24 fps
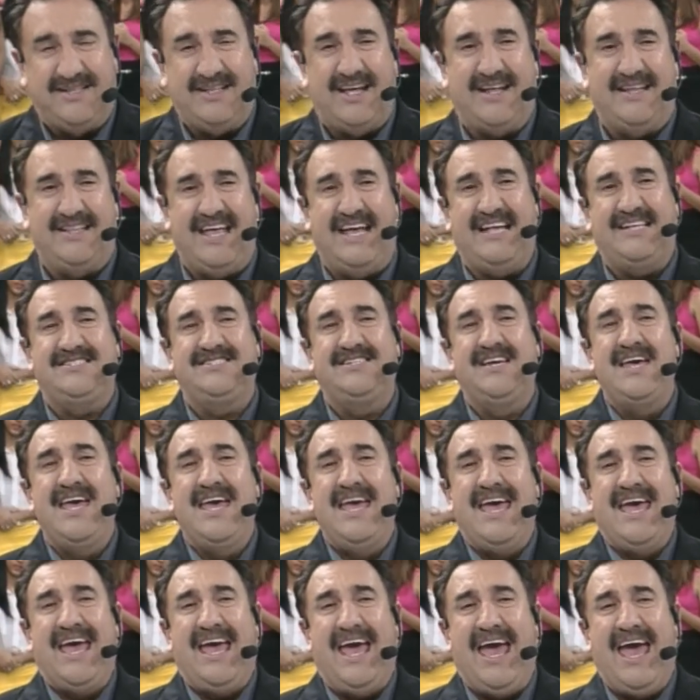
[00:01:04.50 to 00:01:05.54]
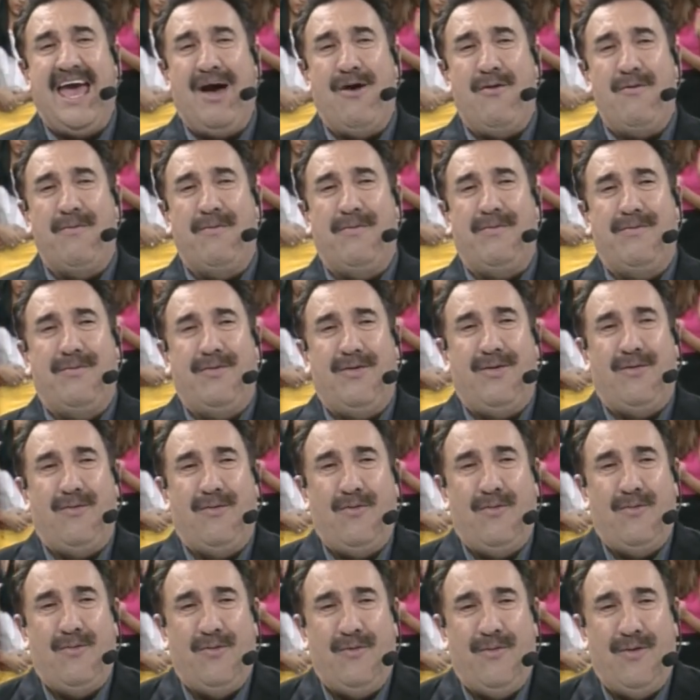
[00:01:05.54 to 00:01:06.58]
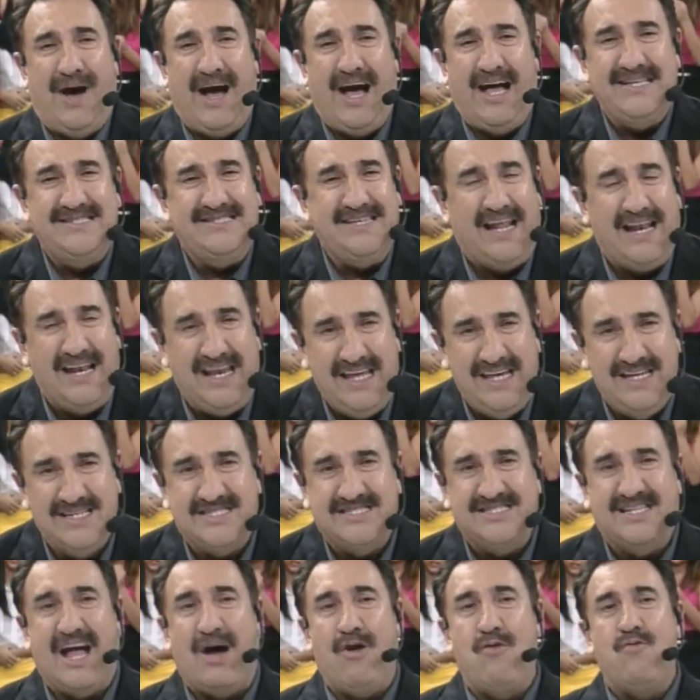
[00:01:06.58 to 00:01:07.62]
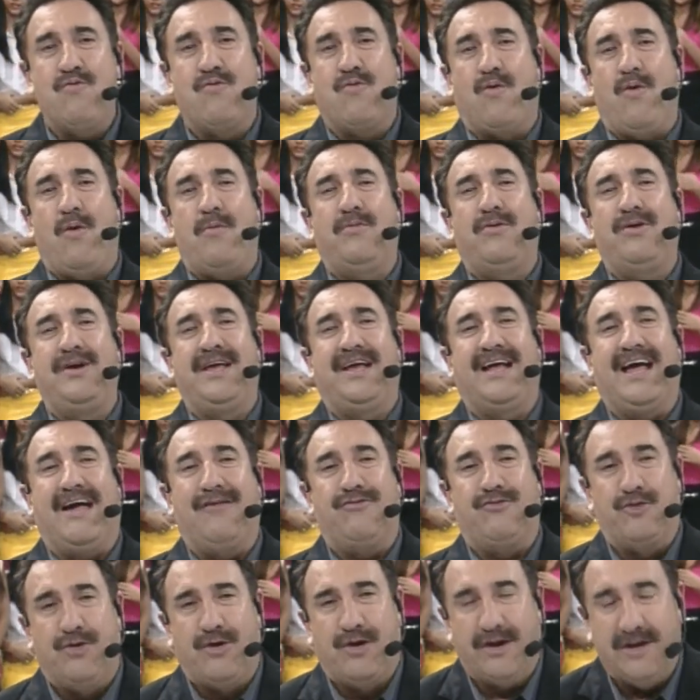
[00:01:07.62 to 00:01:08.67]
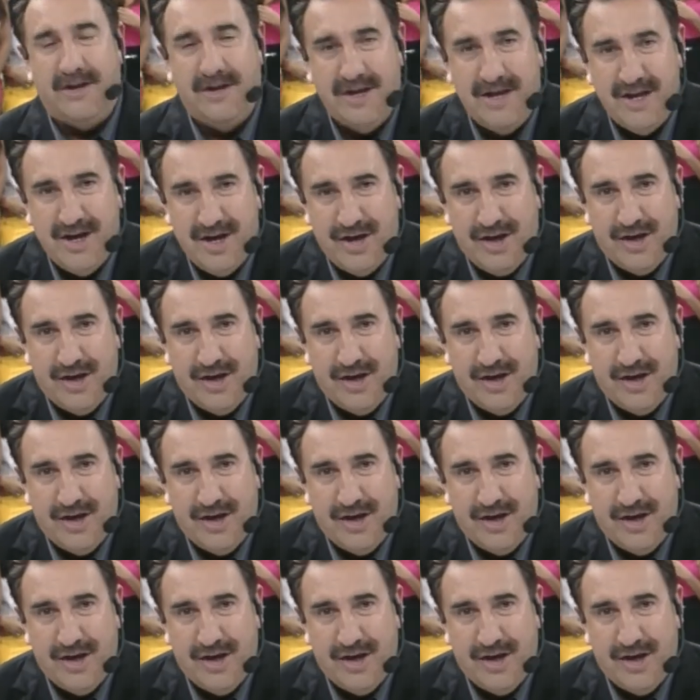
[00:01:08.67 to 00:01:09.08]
da internet. É um, um, um radialista, um comunicador